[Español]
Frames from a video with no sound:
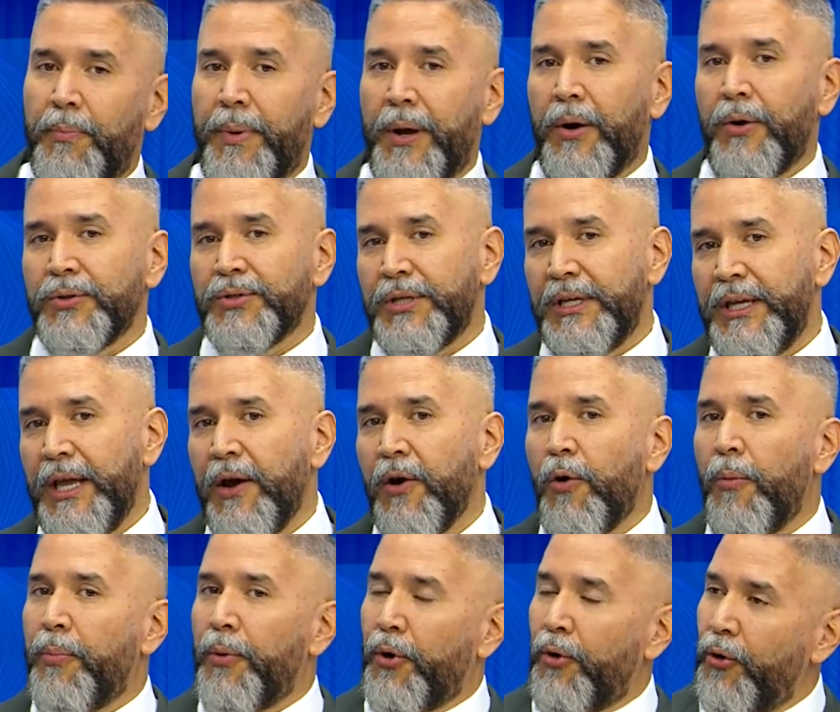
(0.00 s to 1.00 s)
pero si sí
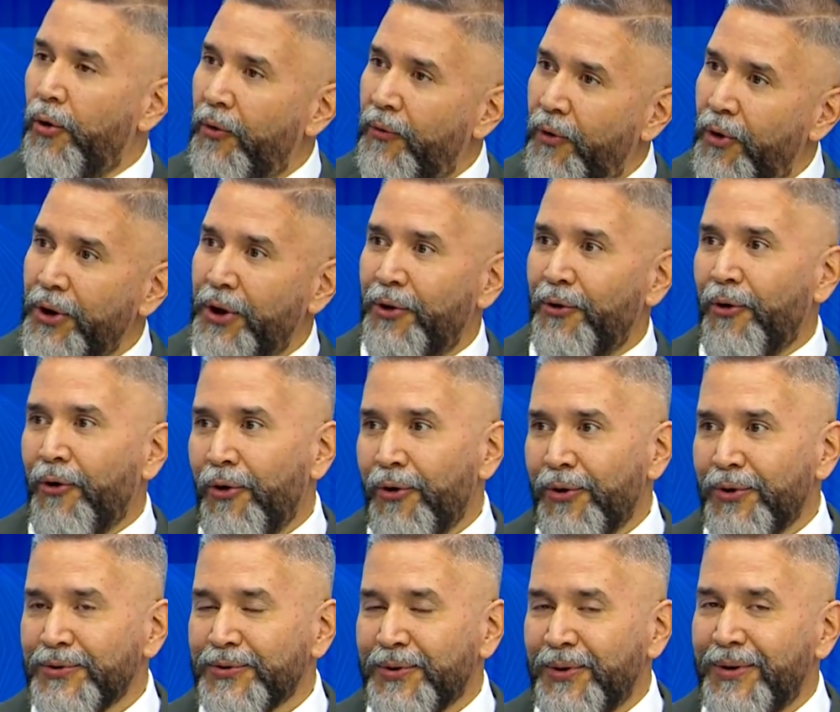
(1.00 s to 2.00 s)
llego, pero no voy y no
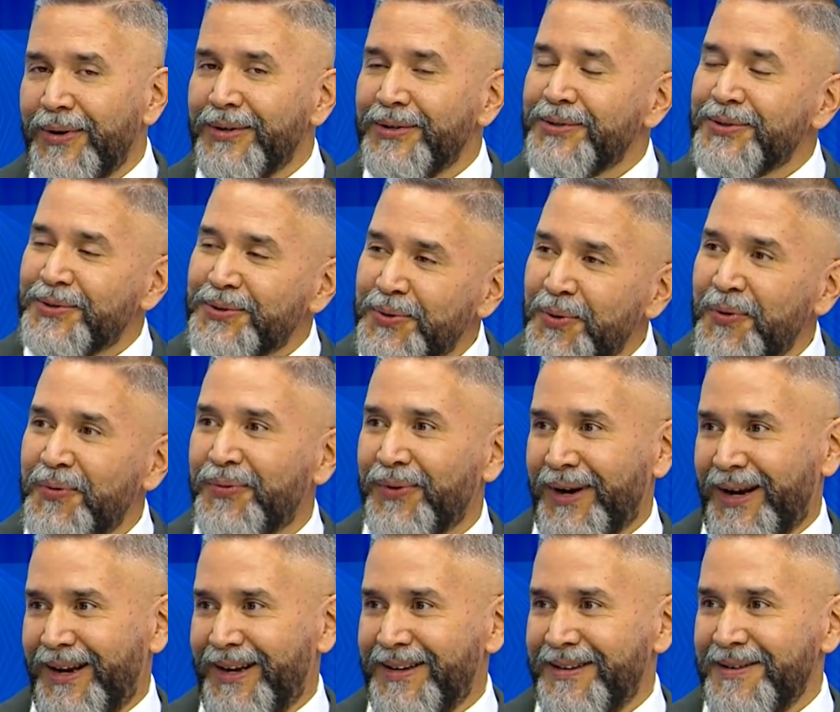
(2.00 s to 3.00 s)
conozco,
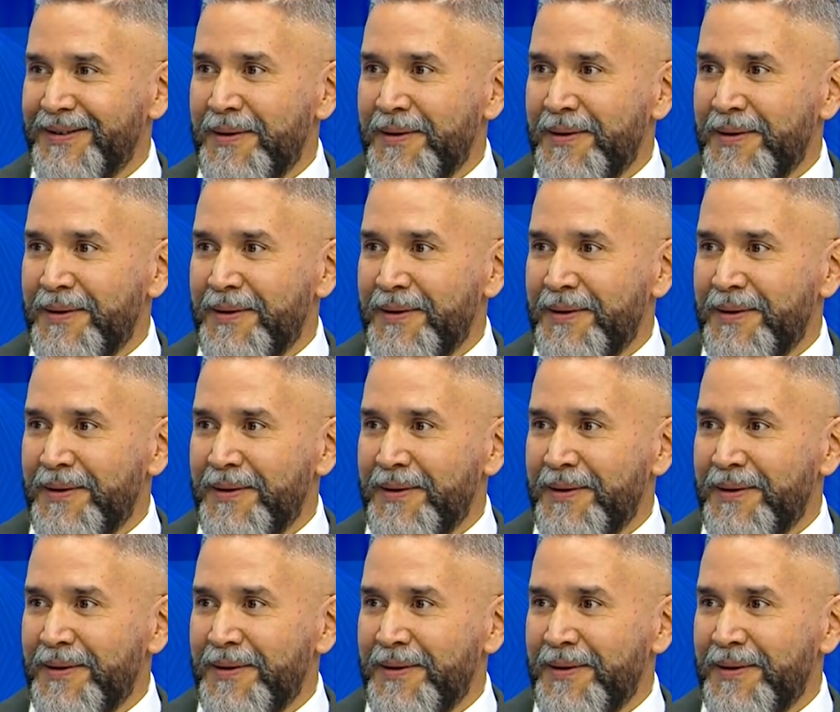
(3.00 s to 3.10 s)
sufre.